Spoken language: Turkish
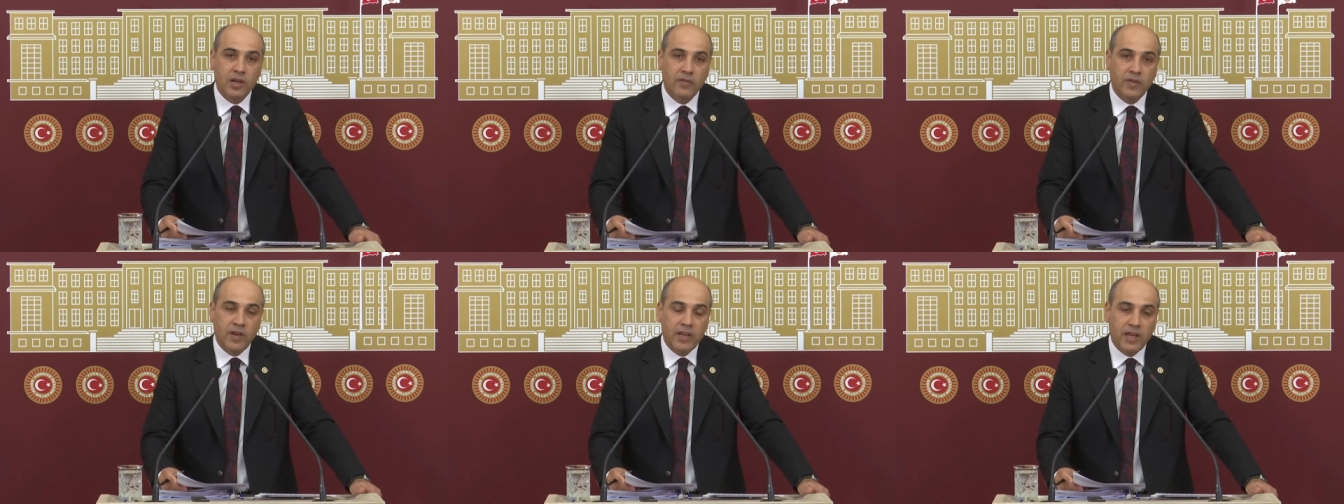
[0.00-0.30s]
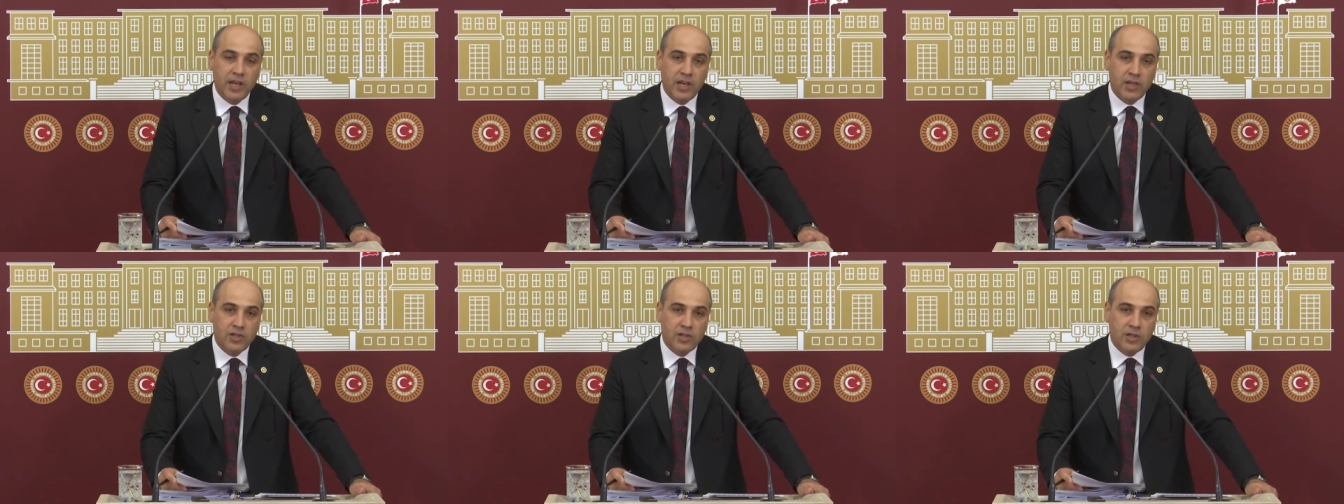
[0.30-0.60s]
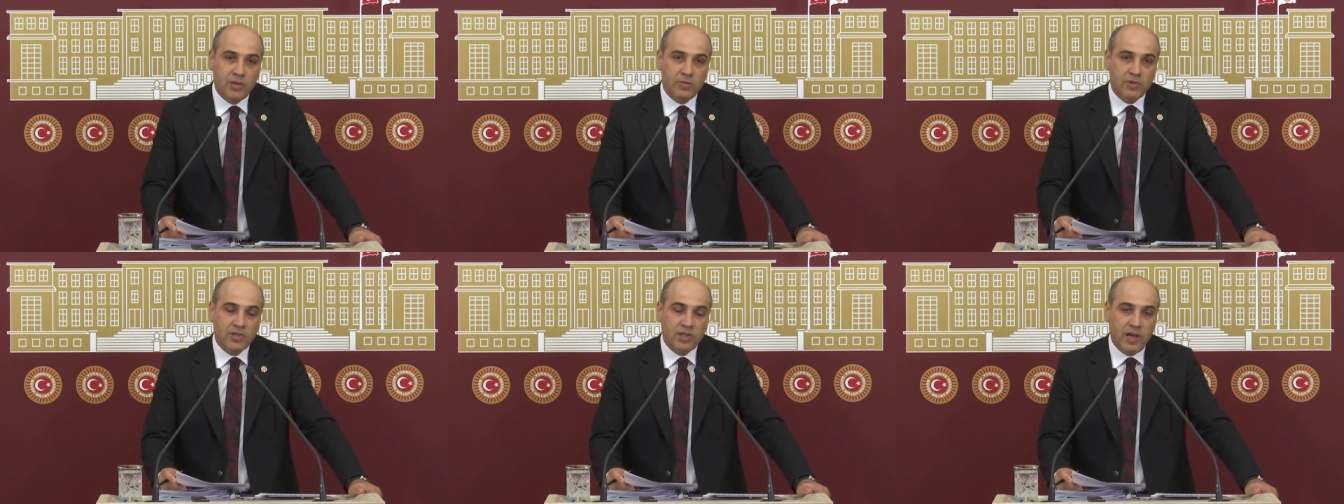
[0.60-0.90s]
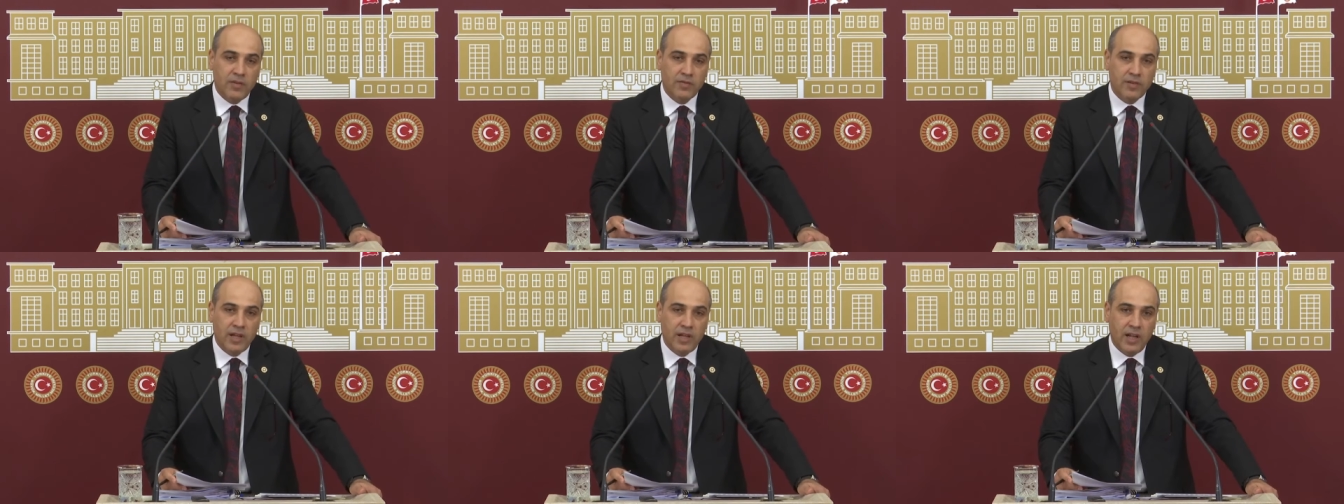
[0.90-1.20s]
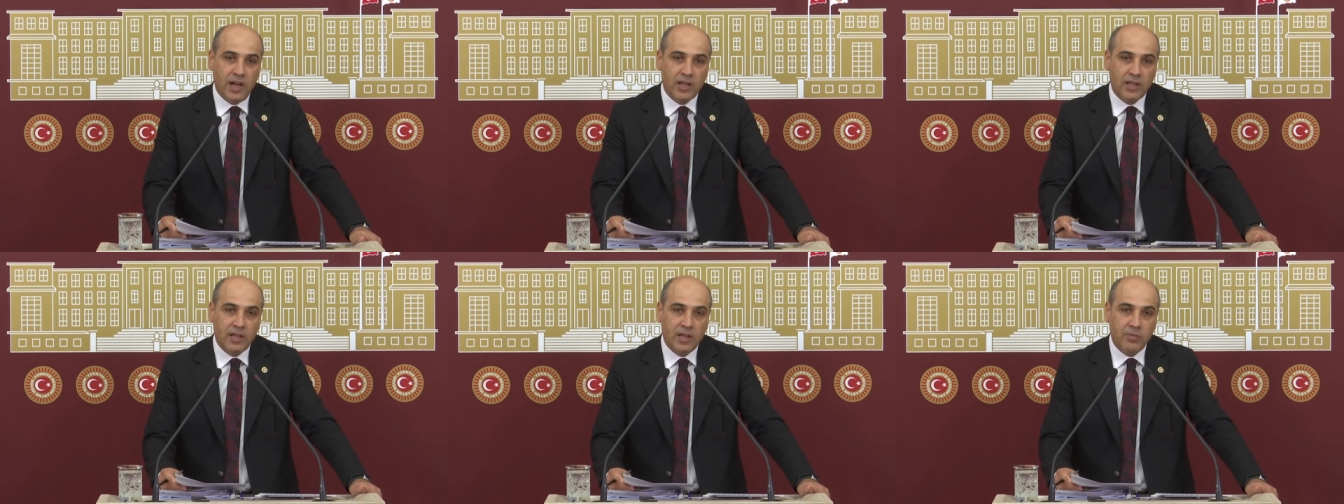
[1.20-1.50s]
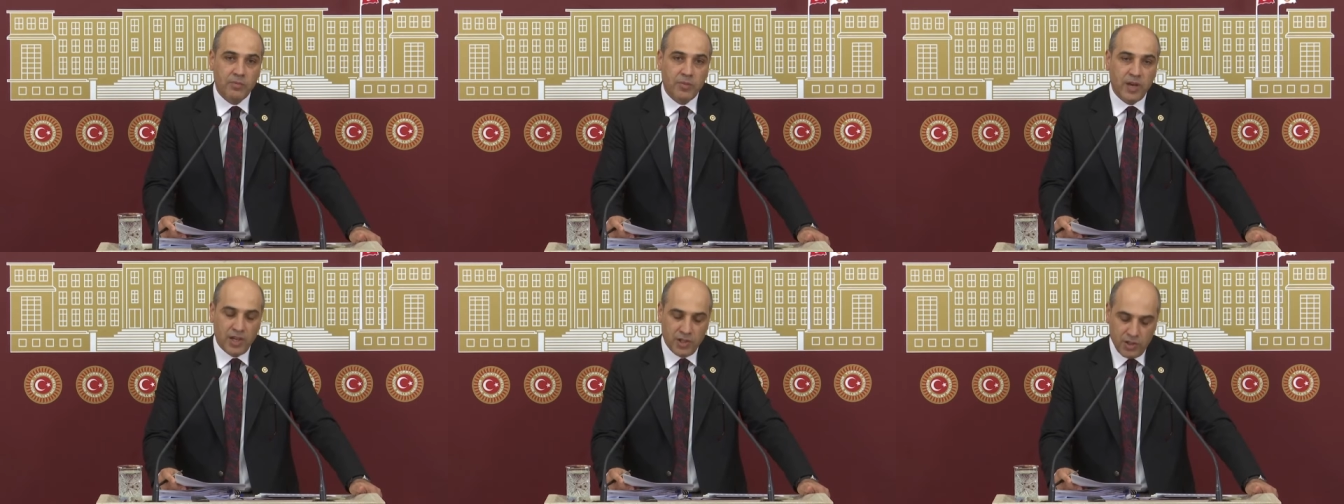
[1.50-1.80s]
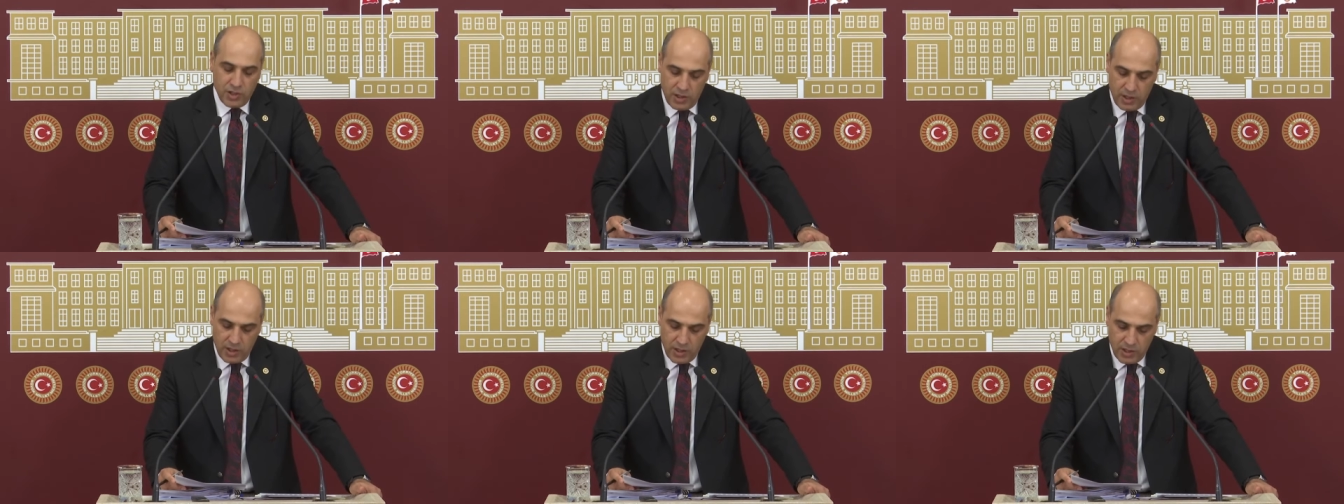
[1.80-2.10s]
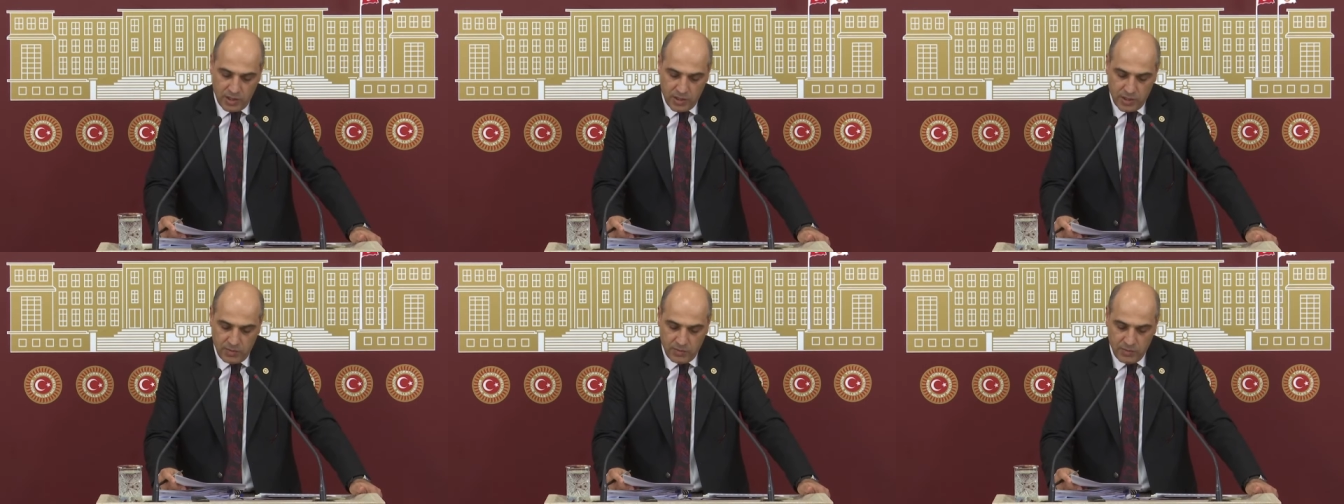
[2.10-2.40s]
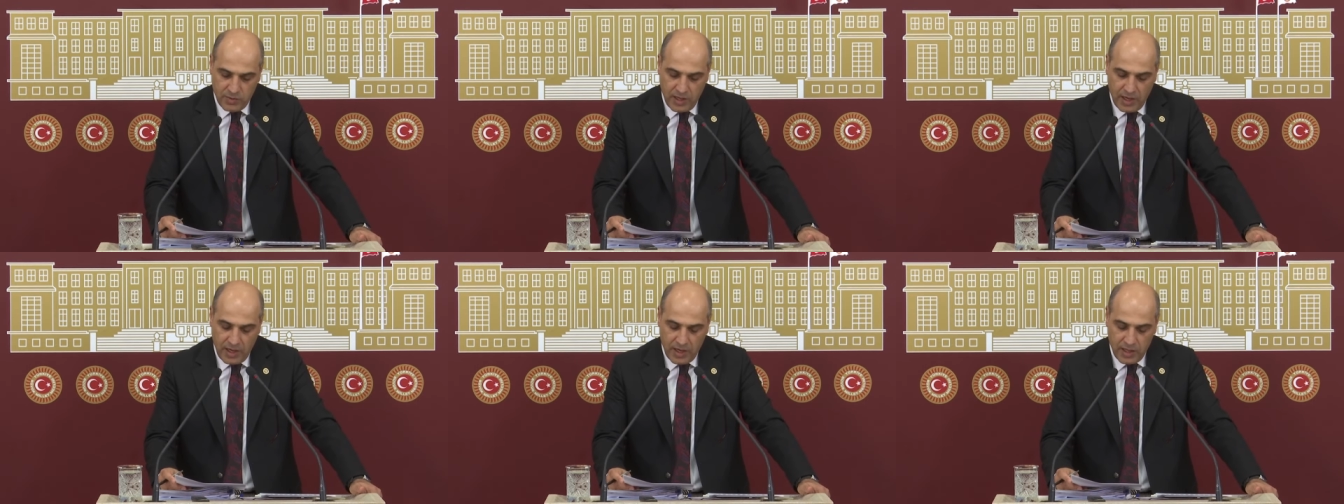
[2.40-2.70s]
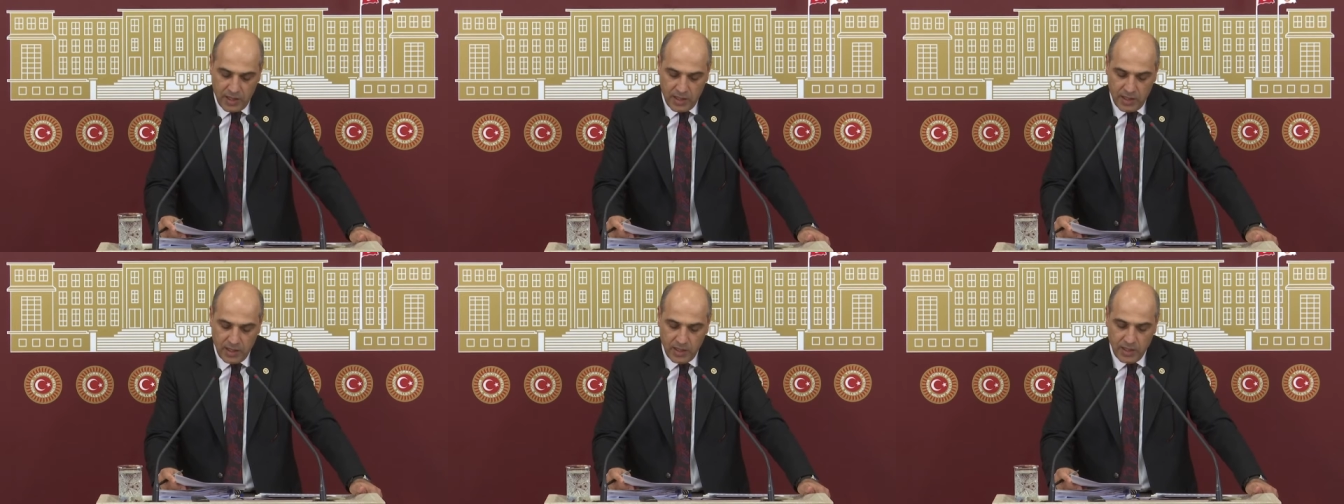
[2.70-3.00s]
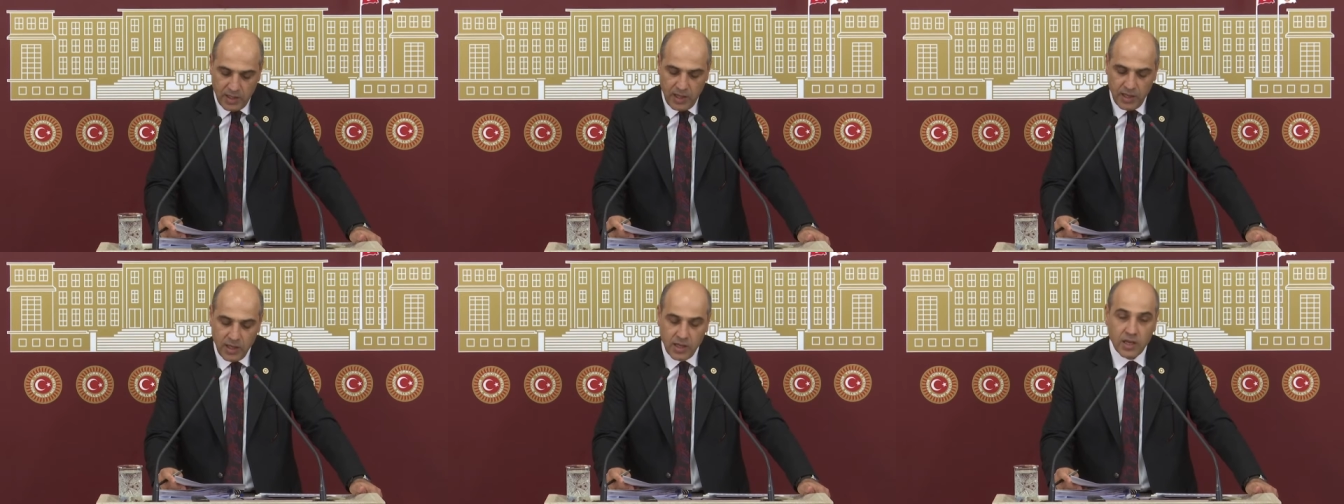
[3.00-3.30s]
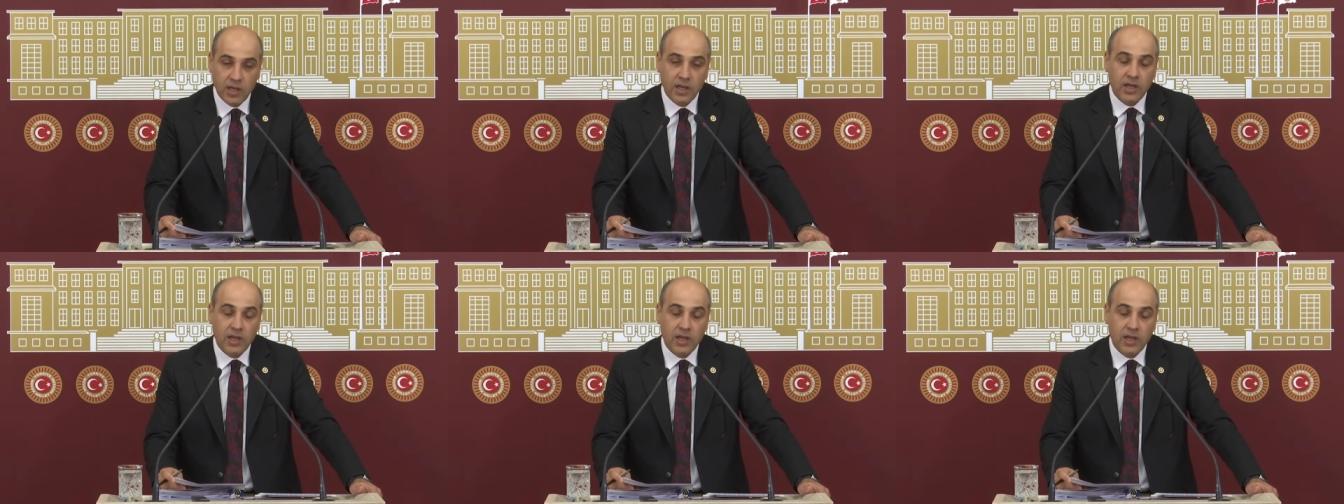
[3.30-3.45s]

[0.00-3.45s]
Ve geçtiğimiz haftalarda 5 Kasım tarihinde